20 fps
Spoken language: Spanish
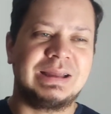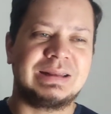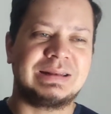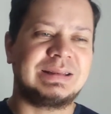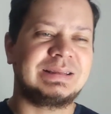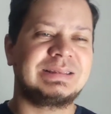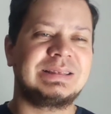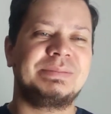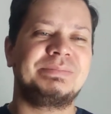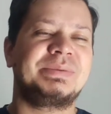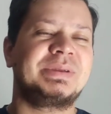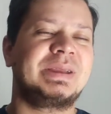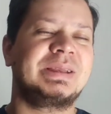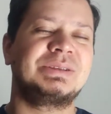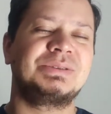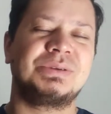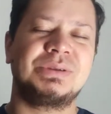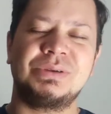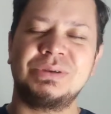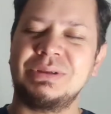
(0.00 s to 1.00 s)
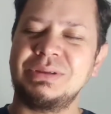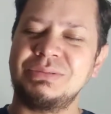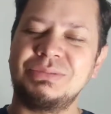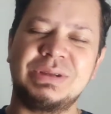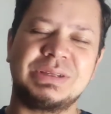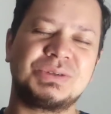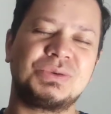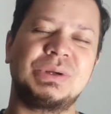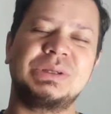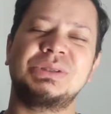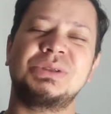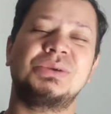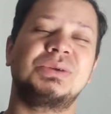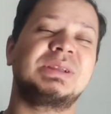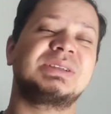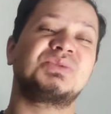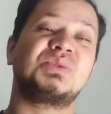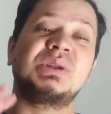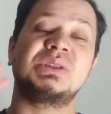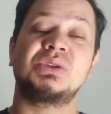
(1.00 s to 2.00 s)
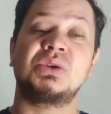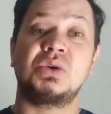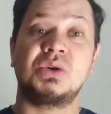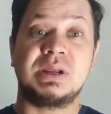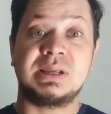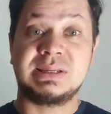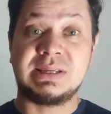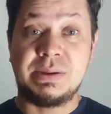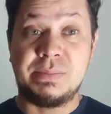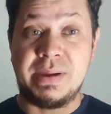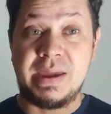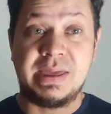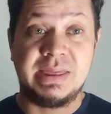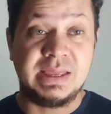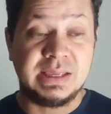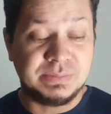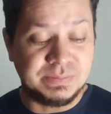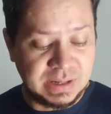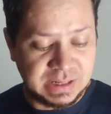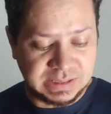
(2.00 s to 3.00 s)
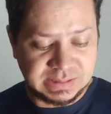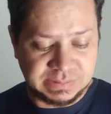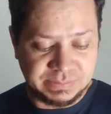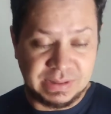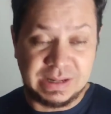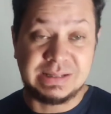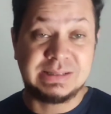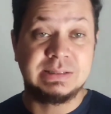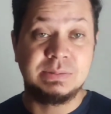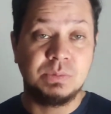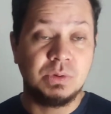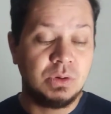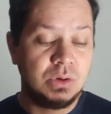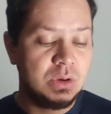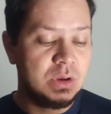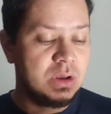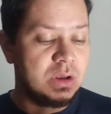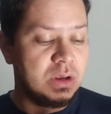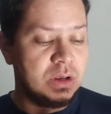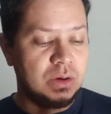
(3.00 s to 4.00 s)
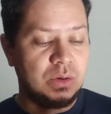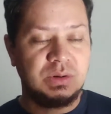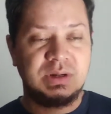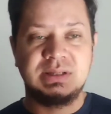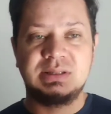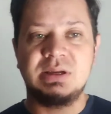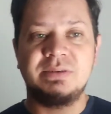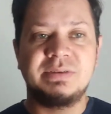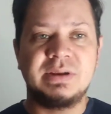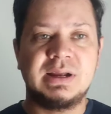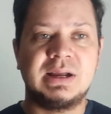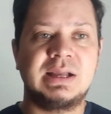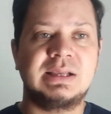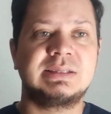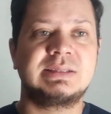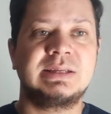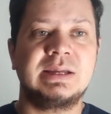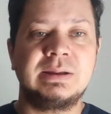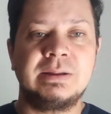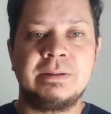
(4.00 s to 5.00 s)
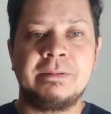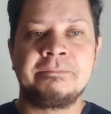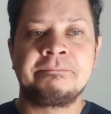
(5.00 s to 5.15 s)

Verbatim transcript: ras de piel, yo creo que unas 4 horas, 4 horas y medias máximo con esta fragancia.